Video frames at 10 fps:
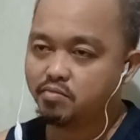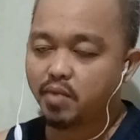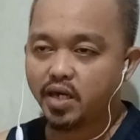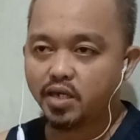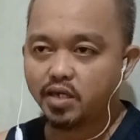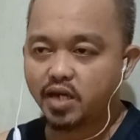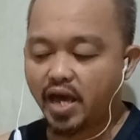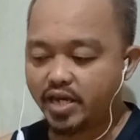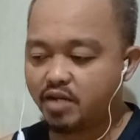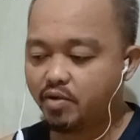may
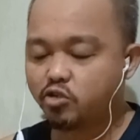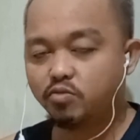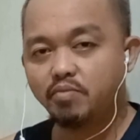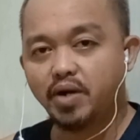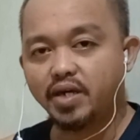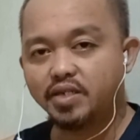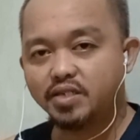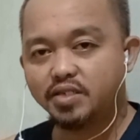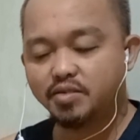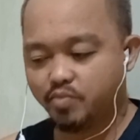kaya naman
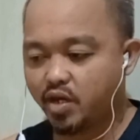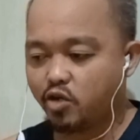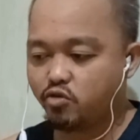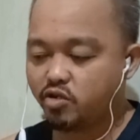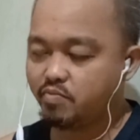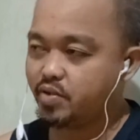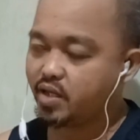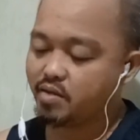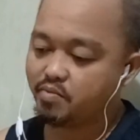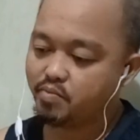sumabay, bigyan nyo ng
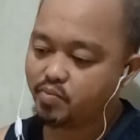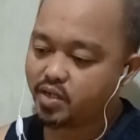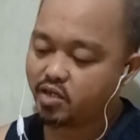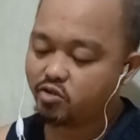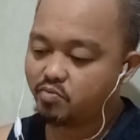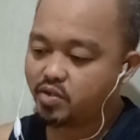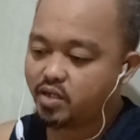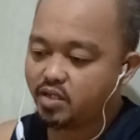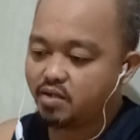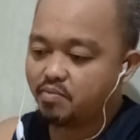bate, bigyan nyo ng
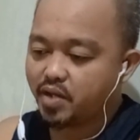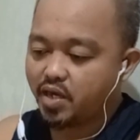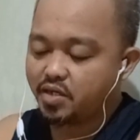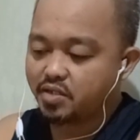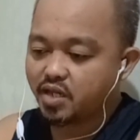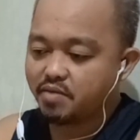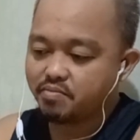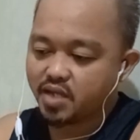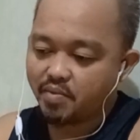bigyan ng playing time.